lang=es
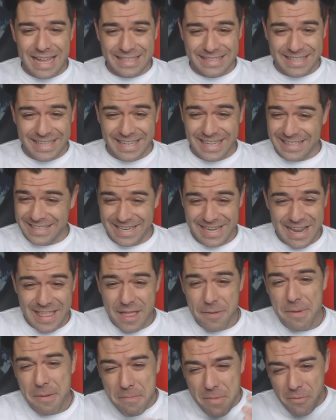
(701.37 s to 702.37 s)
Así que si
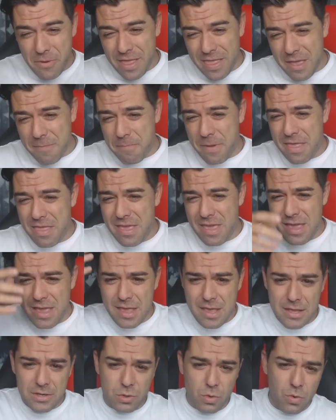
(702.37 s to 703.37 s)
nada más me voy a
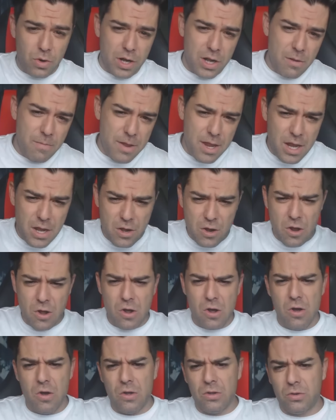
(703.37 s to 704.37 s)
despedir,
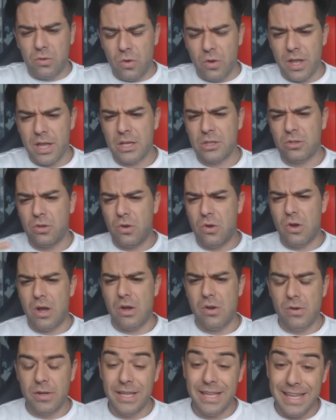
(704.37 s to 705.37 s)
suscribiros, todo
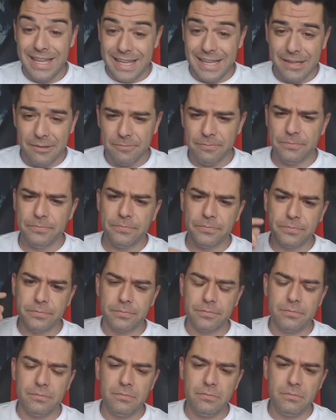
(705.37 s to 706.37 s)
eso y...
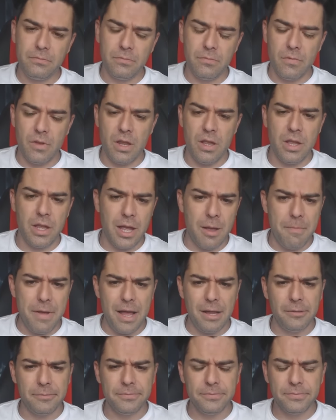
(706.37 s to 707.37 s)
¿Y qué
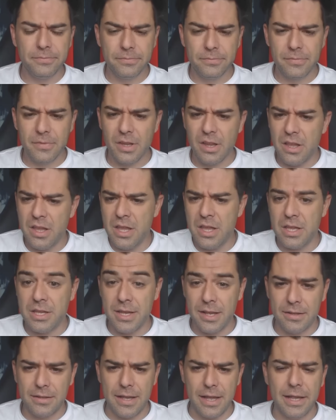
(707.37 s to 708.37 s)
más? Y
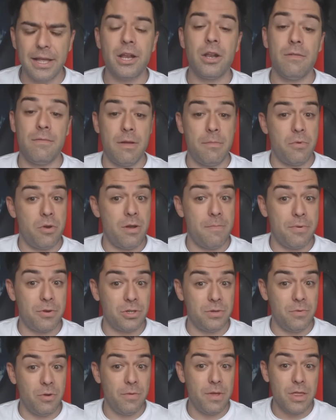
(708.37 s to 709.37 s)
ya está, que nos vemos en el
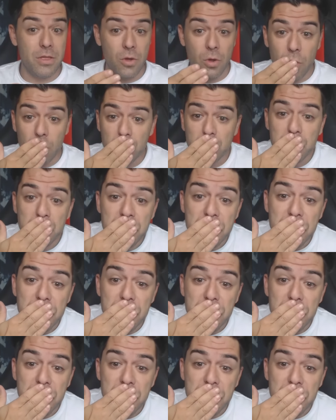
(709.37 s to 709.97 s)
próximo vídeo.